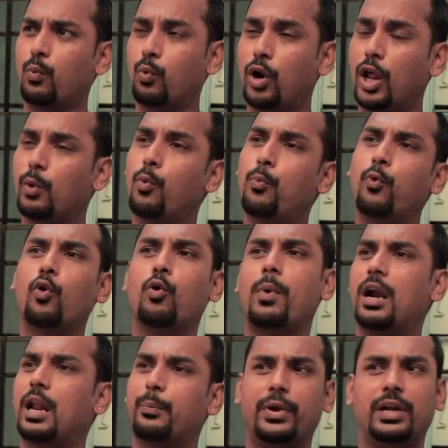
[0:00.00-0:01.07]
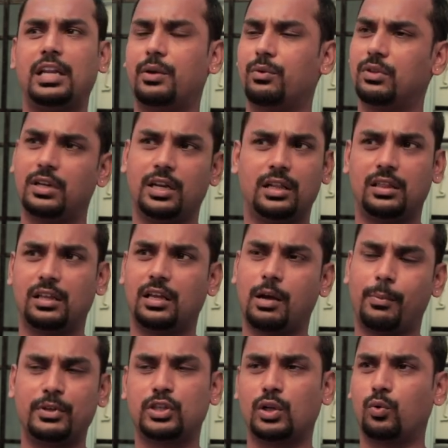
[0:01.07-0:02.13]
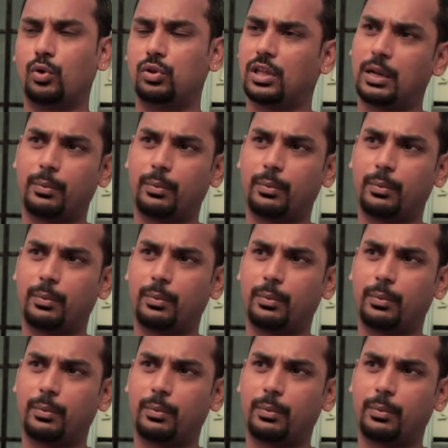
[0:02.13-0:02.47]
உணர்வுபூர்வமான பேட்டியை வந்து நேற்று அமைச்சர் கொடுத்து